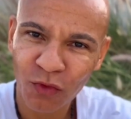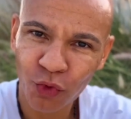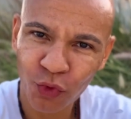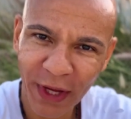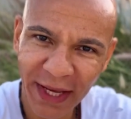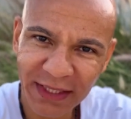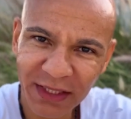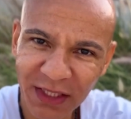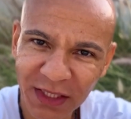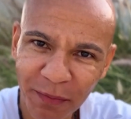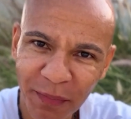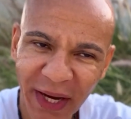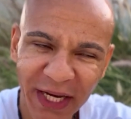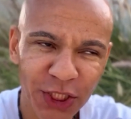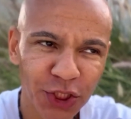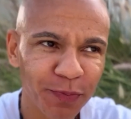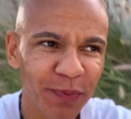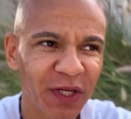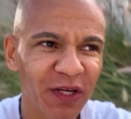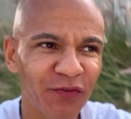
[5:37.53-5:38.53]
Du kennst die
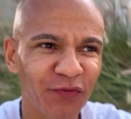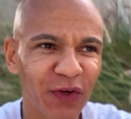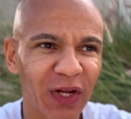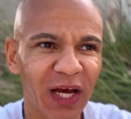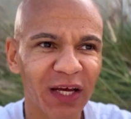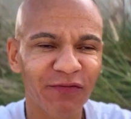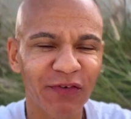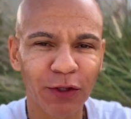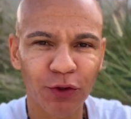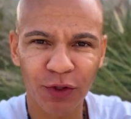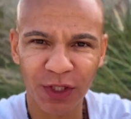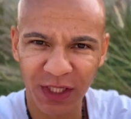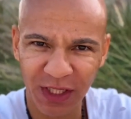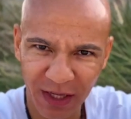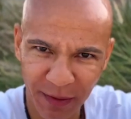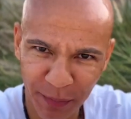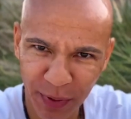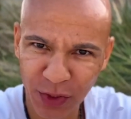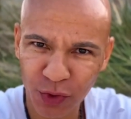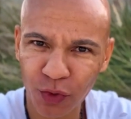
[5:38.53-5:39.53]
Beispiele vielleicht, wenn du dich in
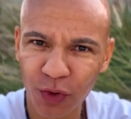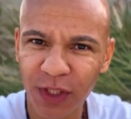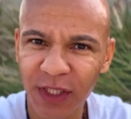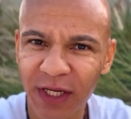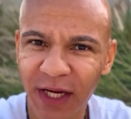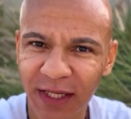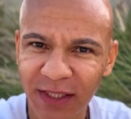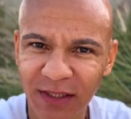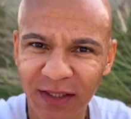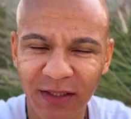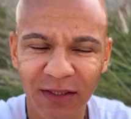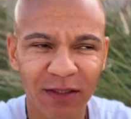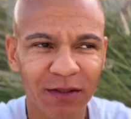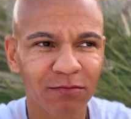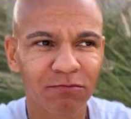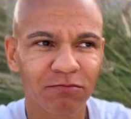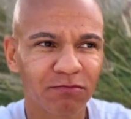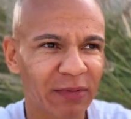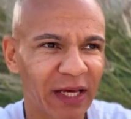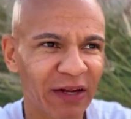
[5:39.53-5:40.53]
der
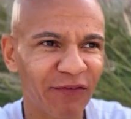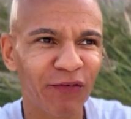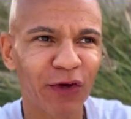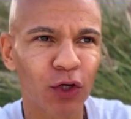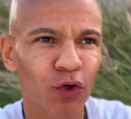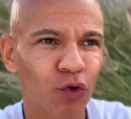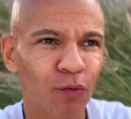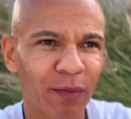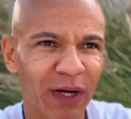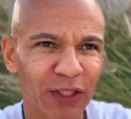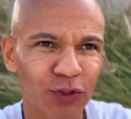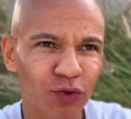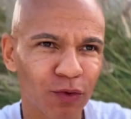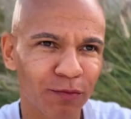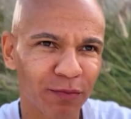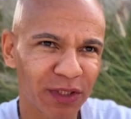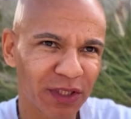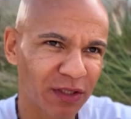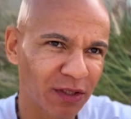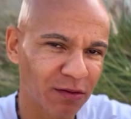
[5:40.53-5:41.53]
Persönlichkeitsentwicklung mal so
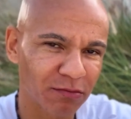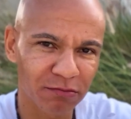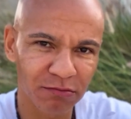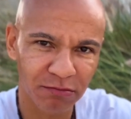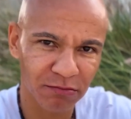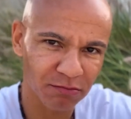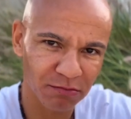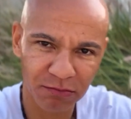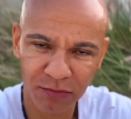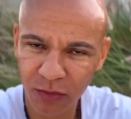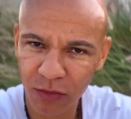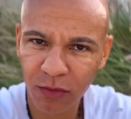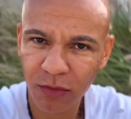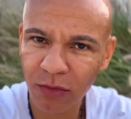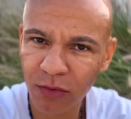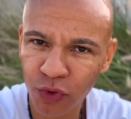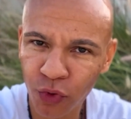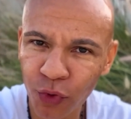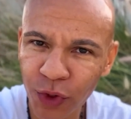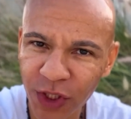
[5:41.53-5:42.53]
ein bisschen
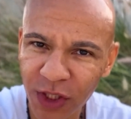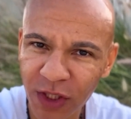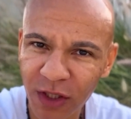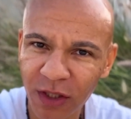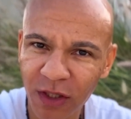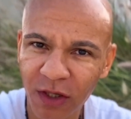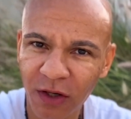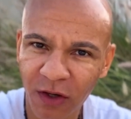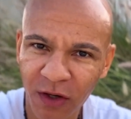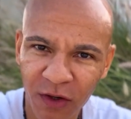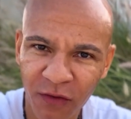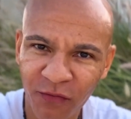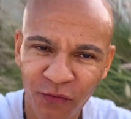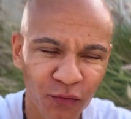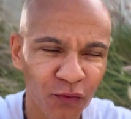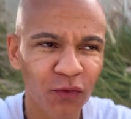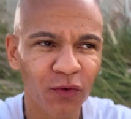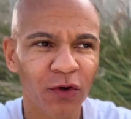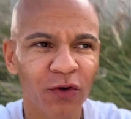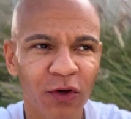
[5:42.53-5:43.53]

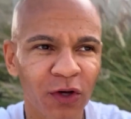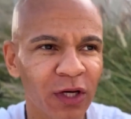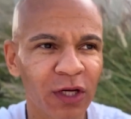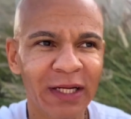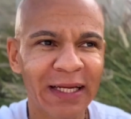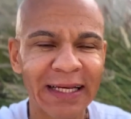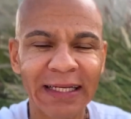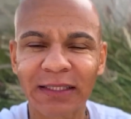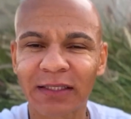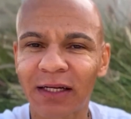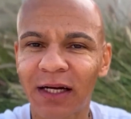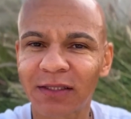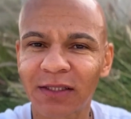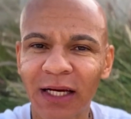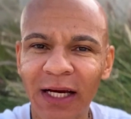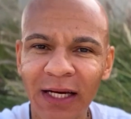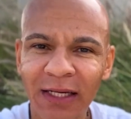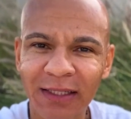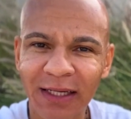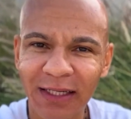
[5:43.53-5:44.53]
durchgelesen hast,
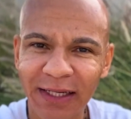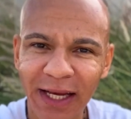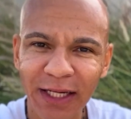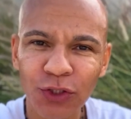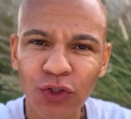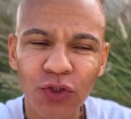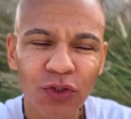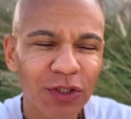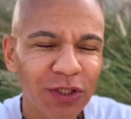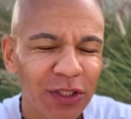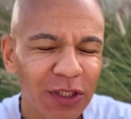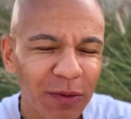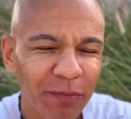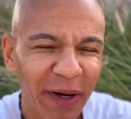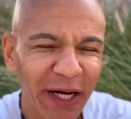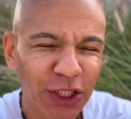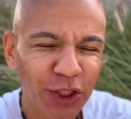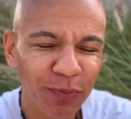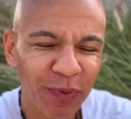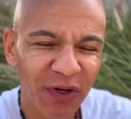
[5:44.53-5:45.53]
dann kennst du diese
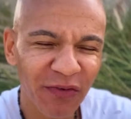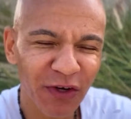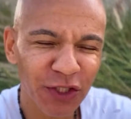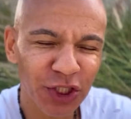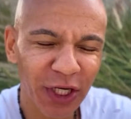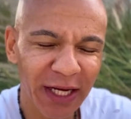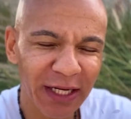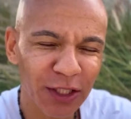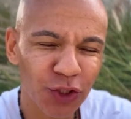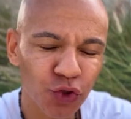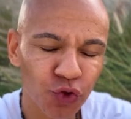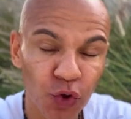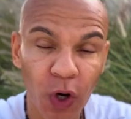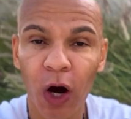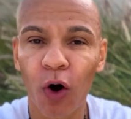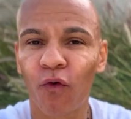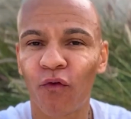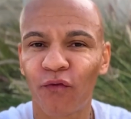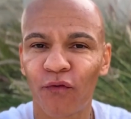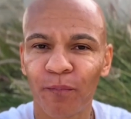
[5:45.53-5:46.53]
Beispiele wahrscheinlich
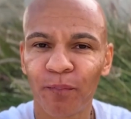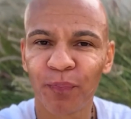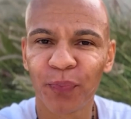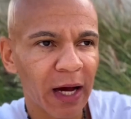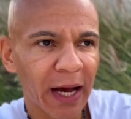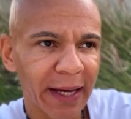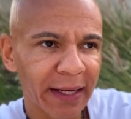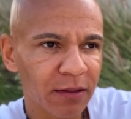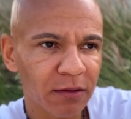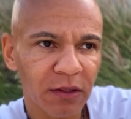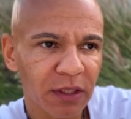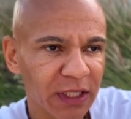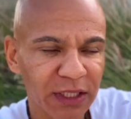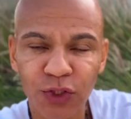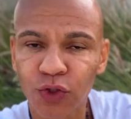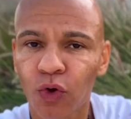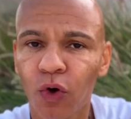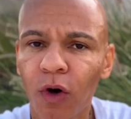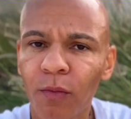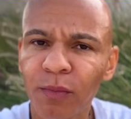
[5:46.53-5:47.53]
zuhauf. Ein
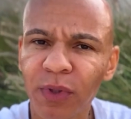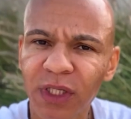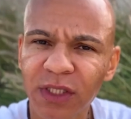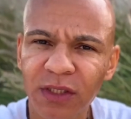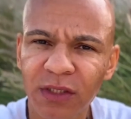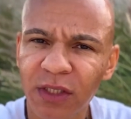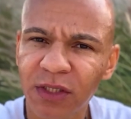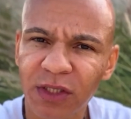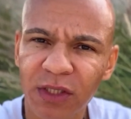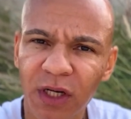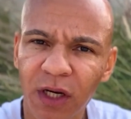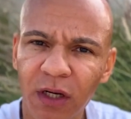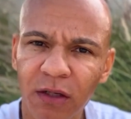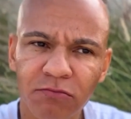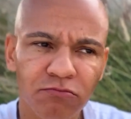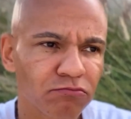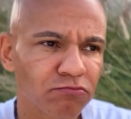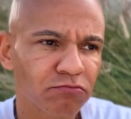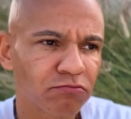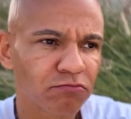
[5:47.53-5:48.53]

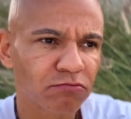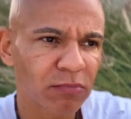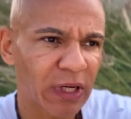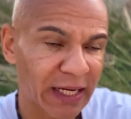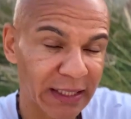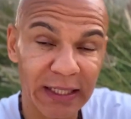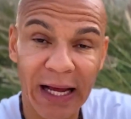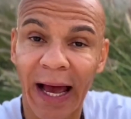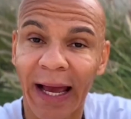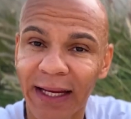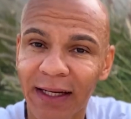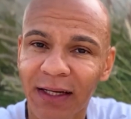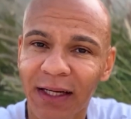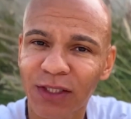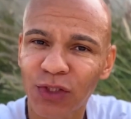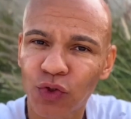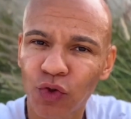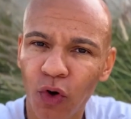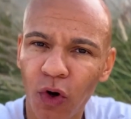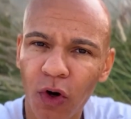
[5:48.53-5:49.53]
Restaurantbesitzer hat ein
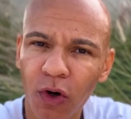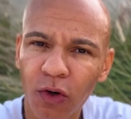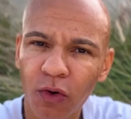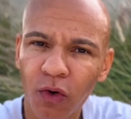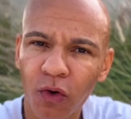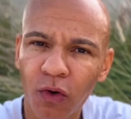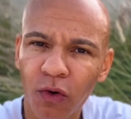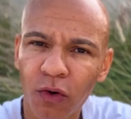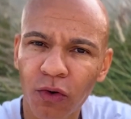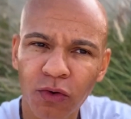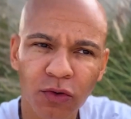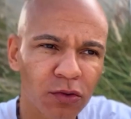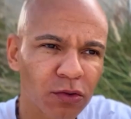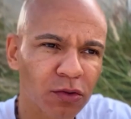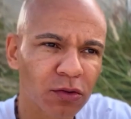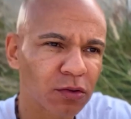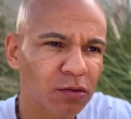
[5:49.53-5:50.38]
Restaurant und